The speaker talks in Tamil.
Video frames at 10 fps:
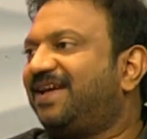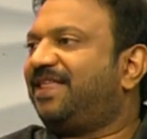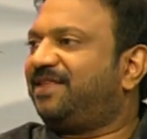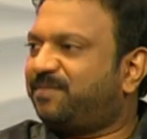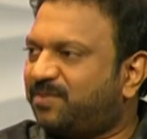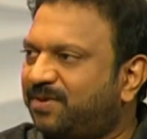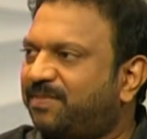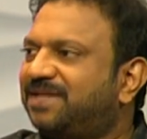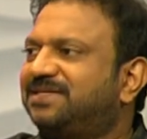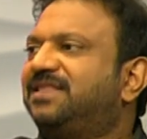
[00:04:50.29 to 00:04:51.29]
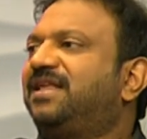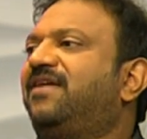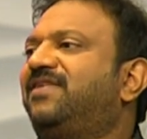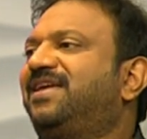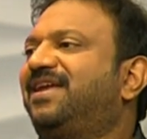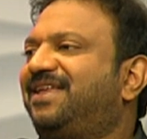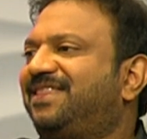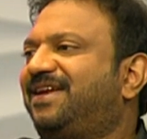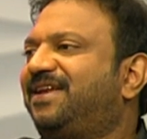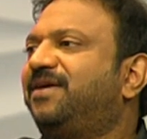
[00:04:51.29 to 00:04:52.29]
அந்த மூணு மாதத்தில் அவர்
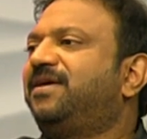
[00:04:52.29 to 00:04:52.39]
கிட்டத்தட்ட